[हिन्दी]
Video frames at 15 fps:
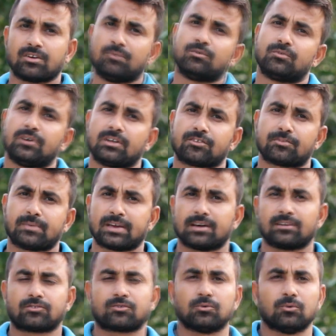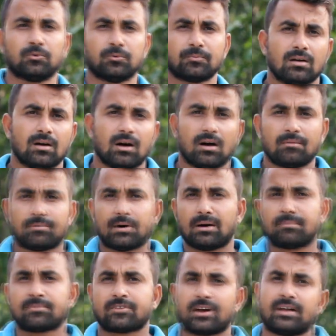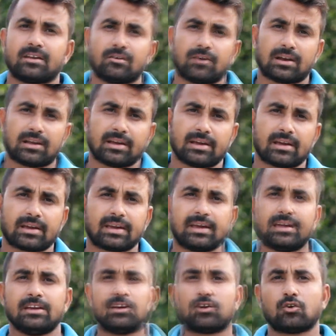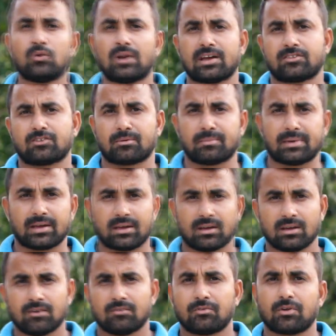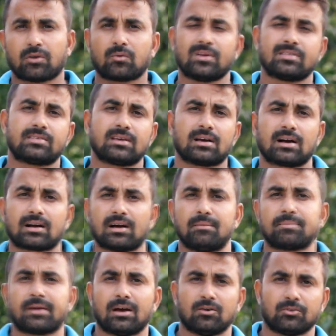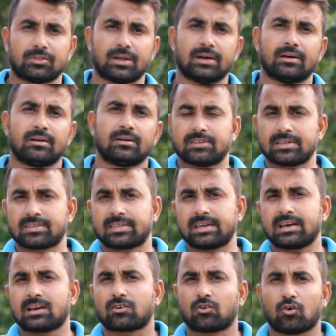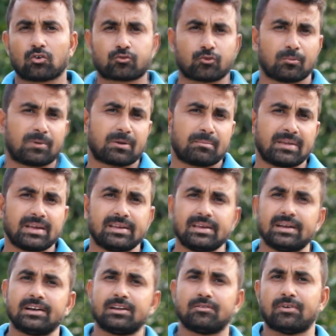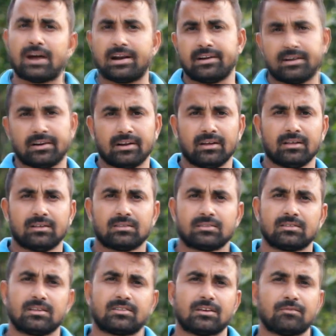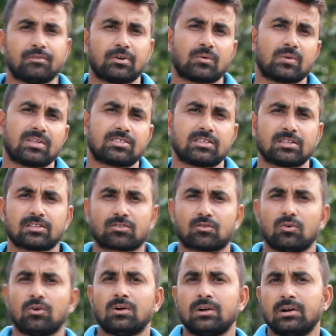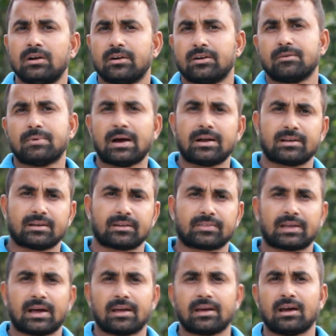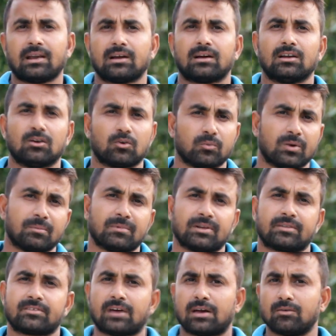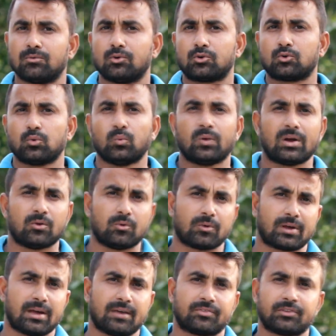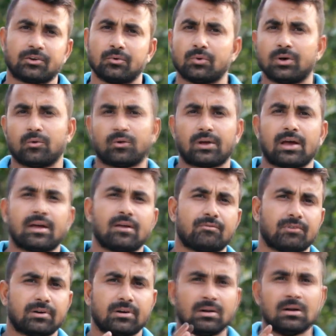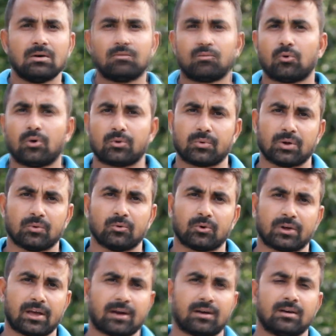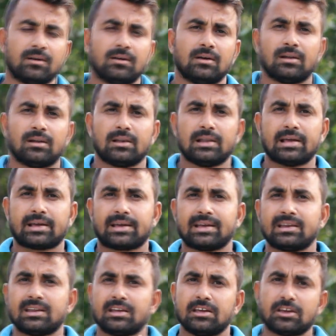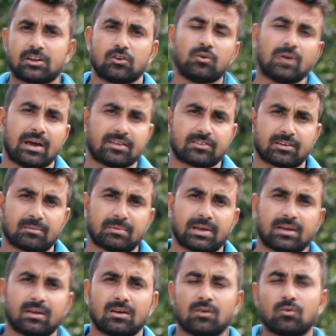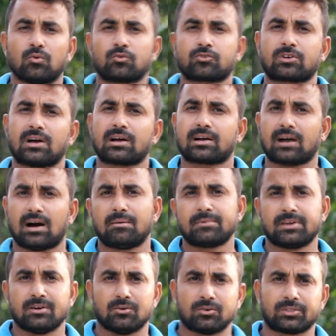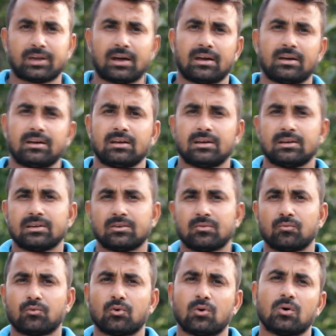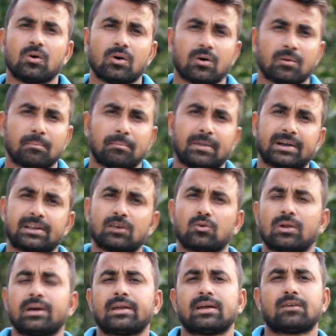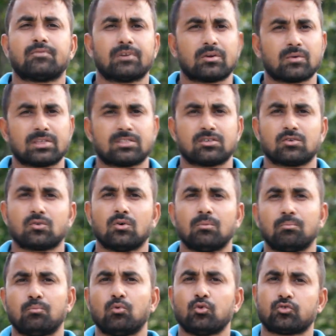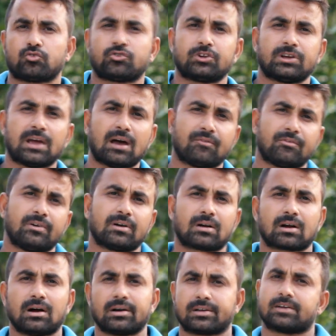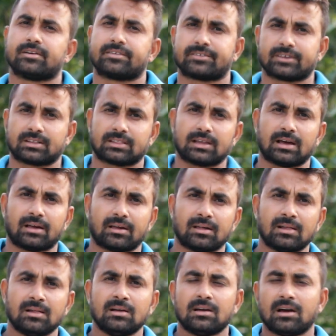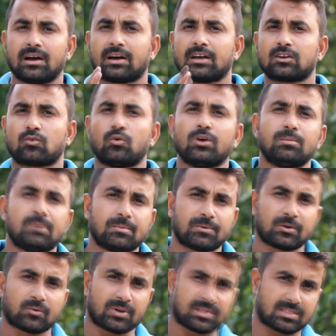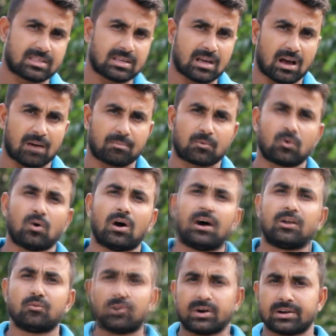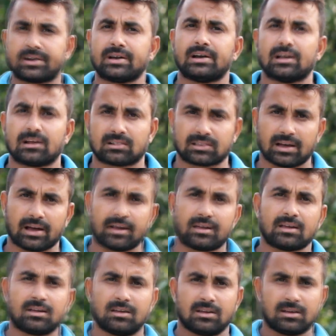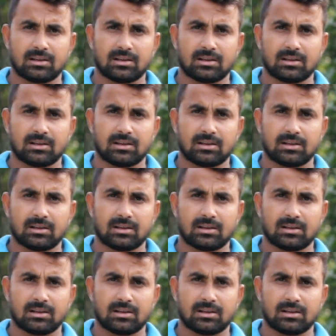सबवूफर स्पीकर्स को अब हम जानने वाले हैं कि इक्वलाइजर में फ्रीक्वेंसी का काम क्या होता है जैसे क्रॉसओवर में ये डिवाइडर है जैसे फ्रिक्वेंसीज को डिवाइड करता है अलग अलग वे में चाहे वो टू वे हो गया थ्री वे हो गया या फिर फोर वे हो गया लेकिन इक्वलाइजर में उसका काम ये होता है वो पर्टिकुलर एक फ्रिक्वेंसी को बूस्ट या फिर कट कर सकता है अगर कोई भी फ्रिक्वेंसी आपको अनवांटेड लगता है